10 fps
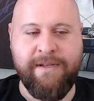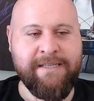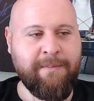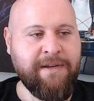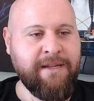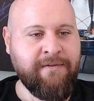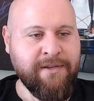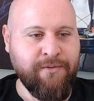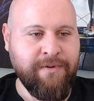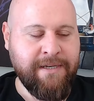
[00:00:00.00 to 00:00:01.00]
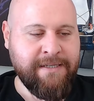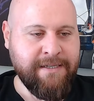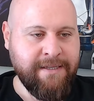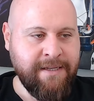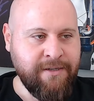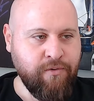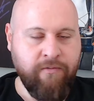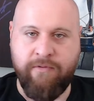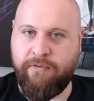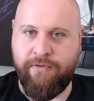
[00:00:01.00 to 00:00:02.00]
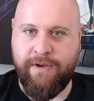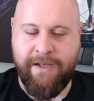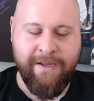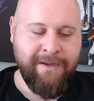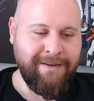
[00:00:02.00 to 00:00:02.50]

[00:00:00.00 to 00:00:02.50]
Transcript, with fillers: İzlemeyenler varsa onu da izlesinler. Ufufu ile ilgili.